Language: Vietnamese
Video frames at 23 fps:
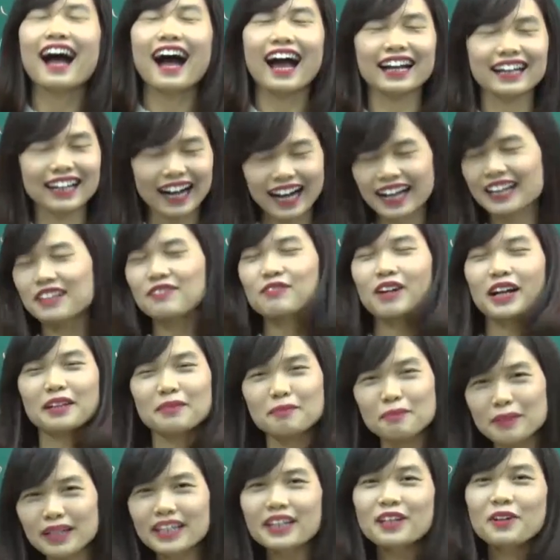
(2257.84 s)
Anh Anh và
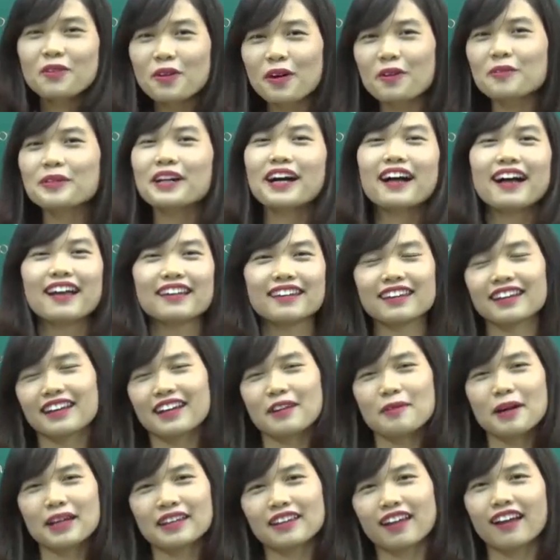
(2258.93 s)
Anh Mỹ, đúng không? Thì
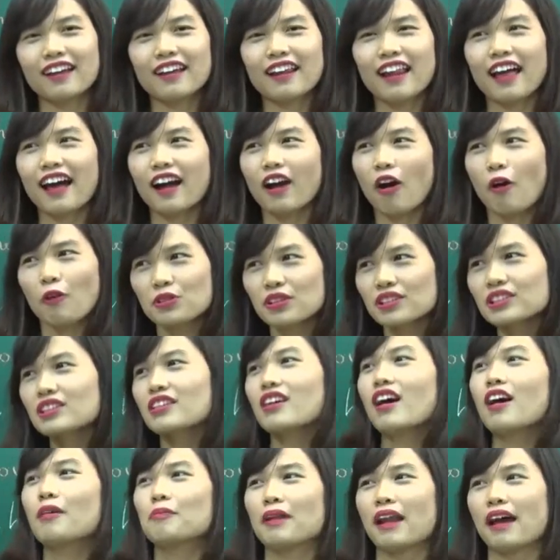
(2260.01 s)
các bạn thấy là có những
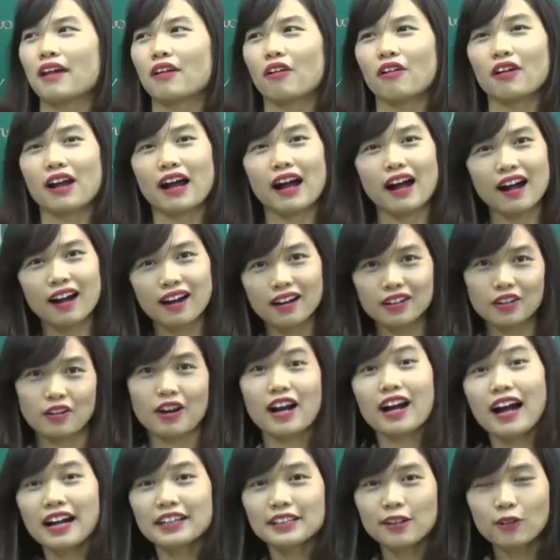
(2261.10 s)
trường hợp là nó đã nó
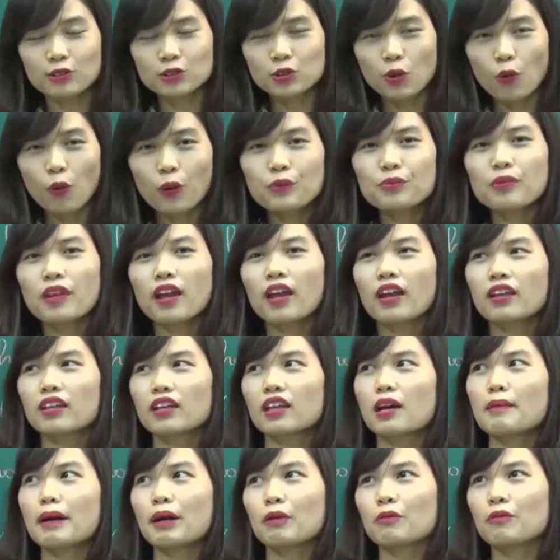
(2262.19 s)
đã khác nhau rồi,
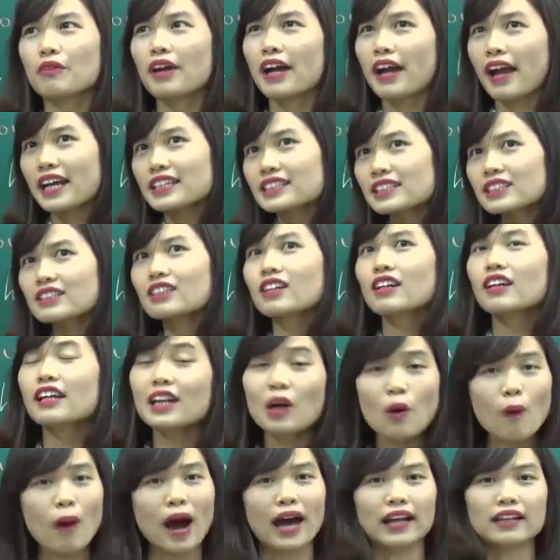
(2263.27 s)
thì các bạn cũng phải hết sức
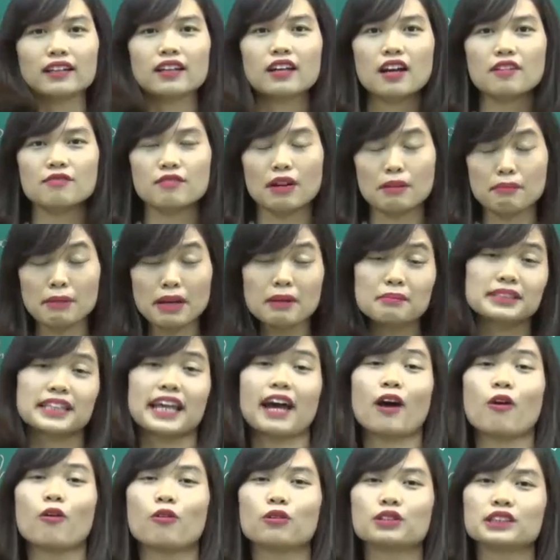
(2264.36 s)
linh hoạt và mềm
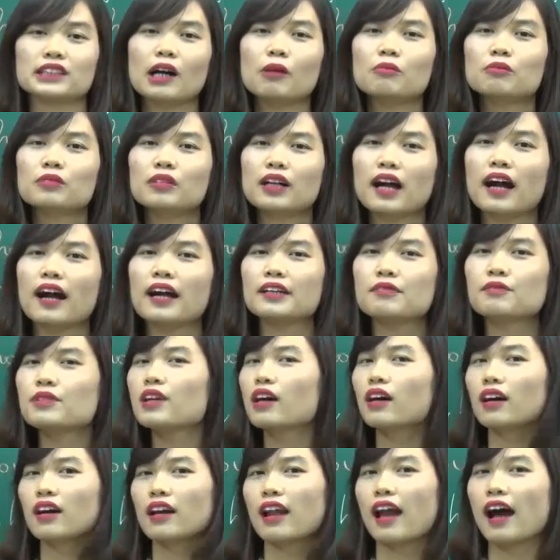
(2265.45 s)
dẻo trong cái
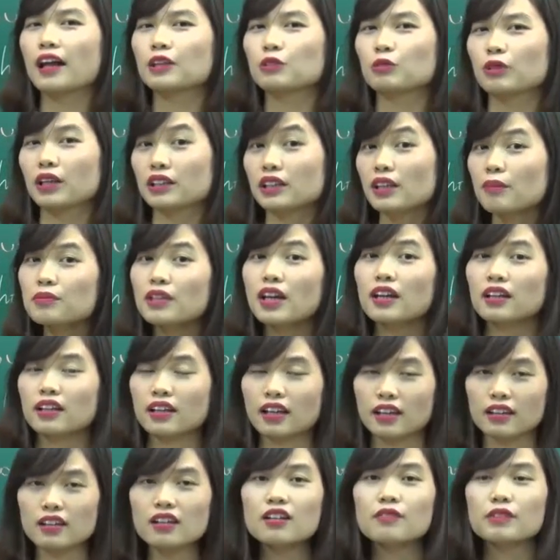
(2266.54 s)
việc là chúng ta tiếp nhận
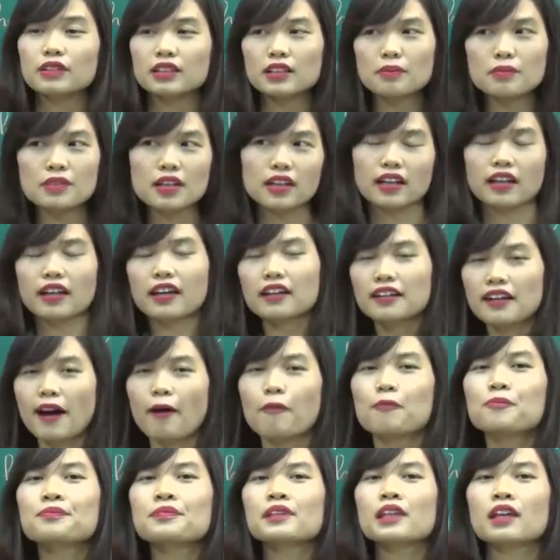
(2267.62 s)
kiến thức và tiếp nhận cách
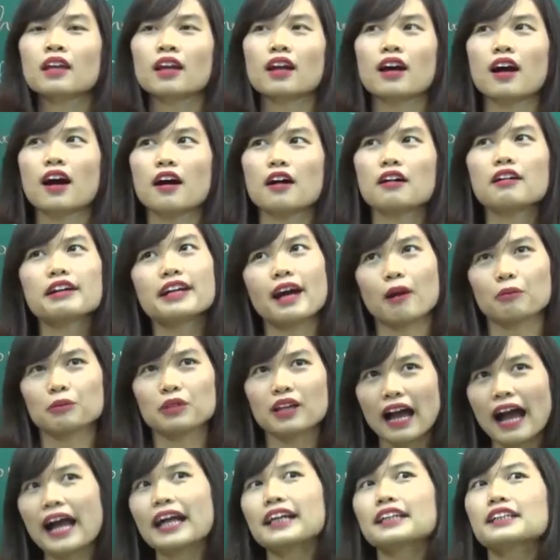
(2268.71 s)
đọc. À, người học
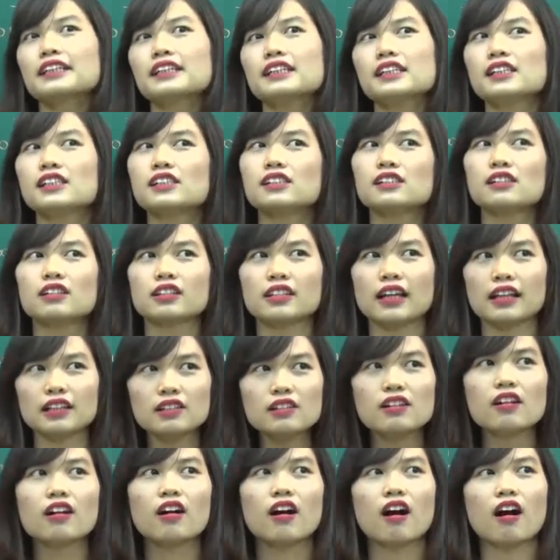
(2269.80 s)
tiếng Anh thì người ta
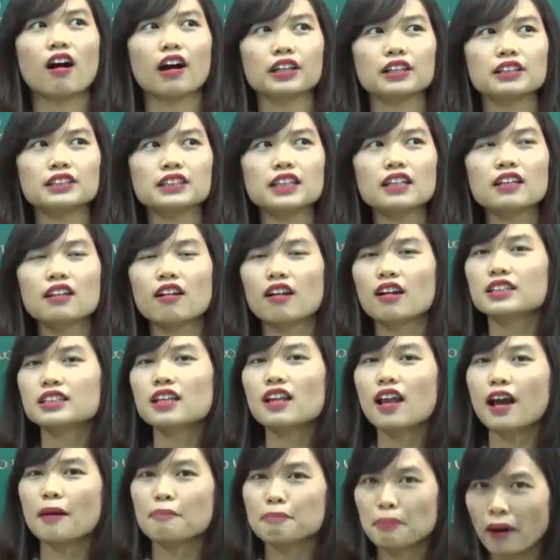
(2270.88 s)
thường có cái tính chất đó là
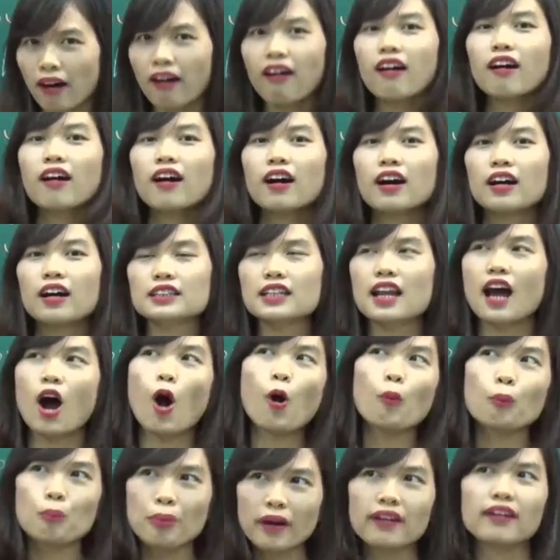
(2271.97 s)
rất là mở, rất là
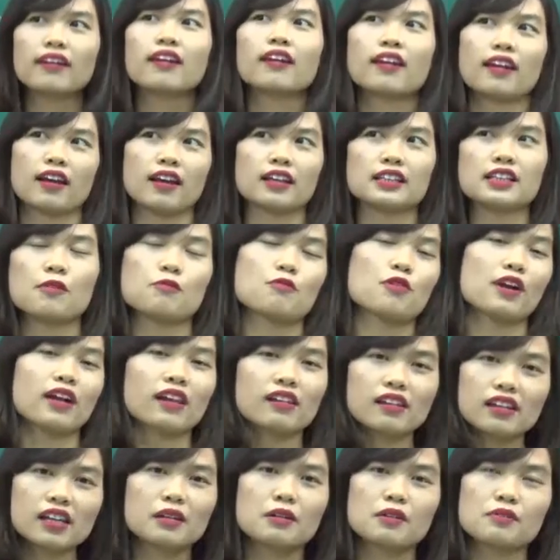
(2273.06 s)
open, rất là
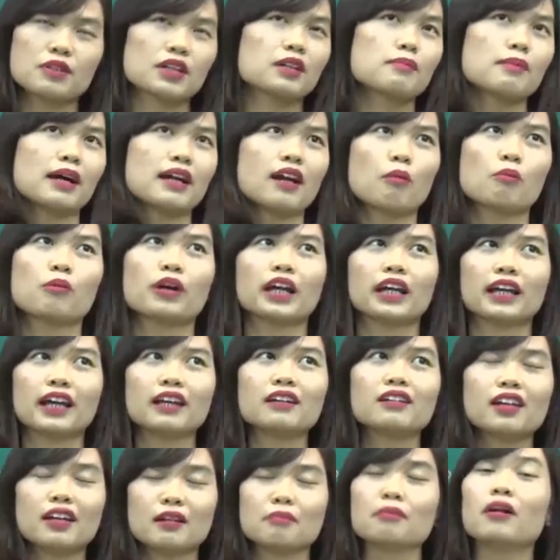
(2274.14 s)
friendly, bởi vì bạn học một cái
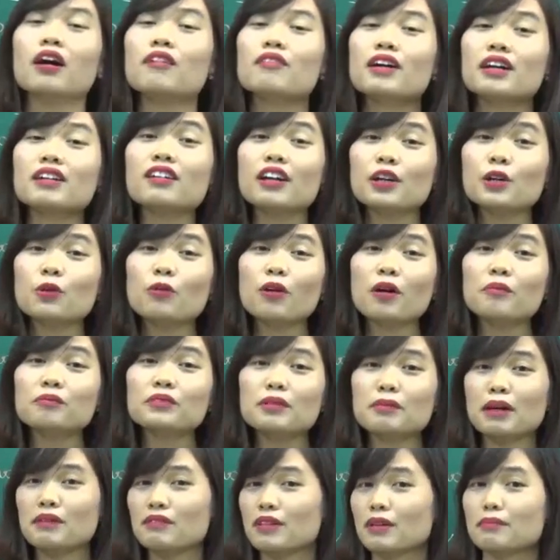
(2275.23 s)
cái, cái mới vào người, đúng không?
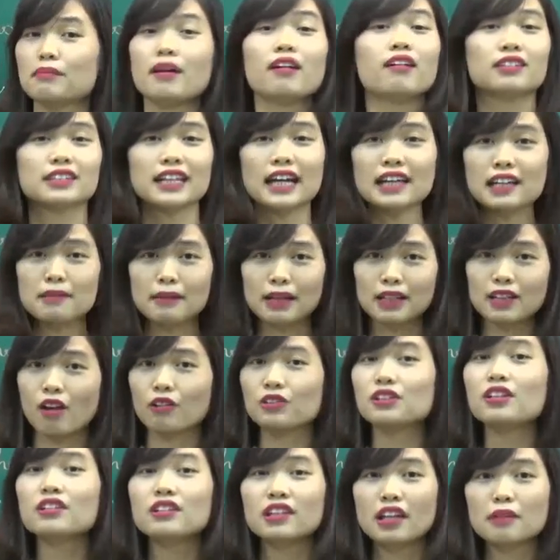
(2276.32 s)
Thì bạn phải mở ra để bạn
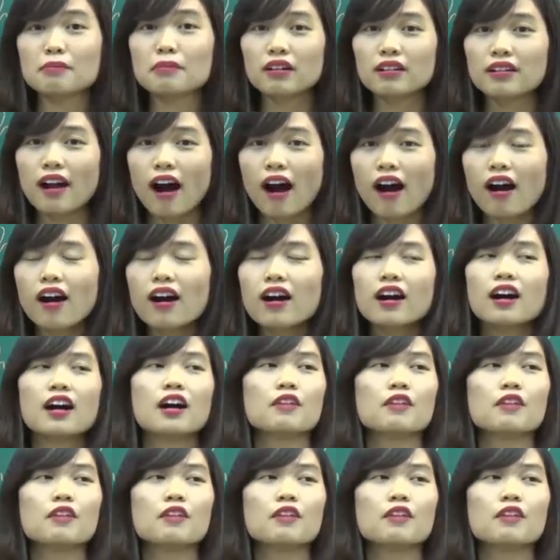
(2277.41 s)
đón nhận những cái mới đó.